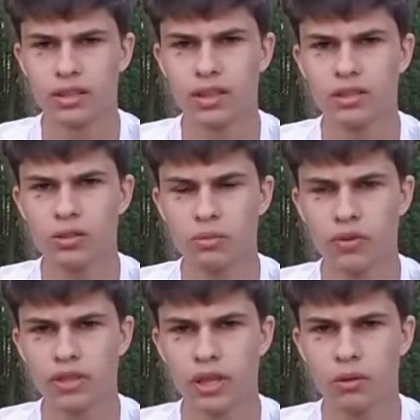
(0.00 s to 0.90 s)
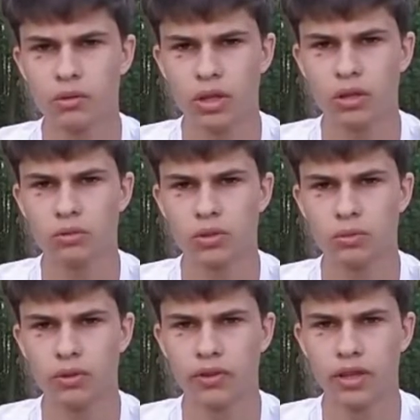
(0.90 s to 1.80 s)
Jezus powiedział taką
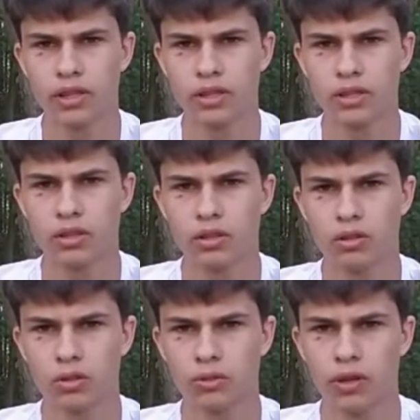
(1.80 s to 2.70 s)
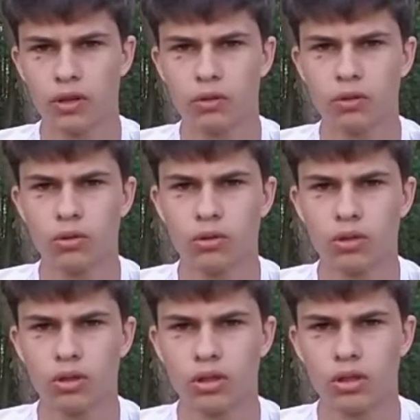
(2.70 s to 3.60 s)
przypowieść o człowieku,
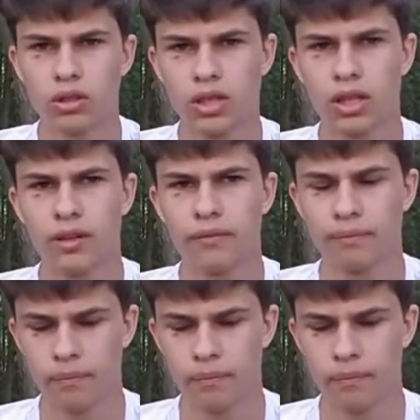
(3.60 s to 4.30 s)
że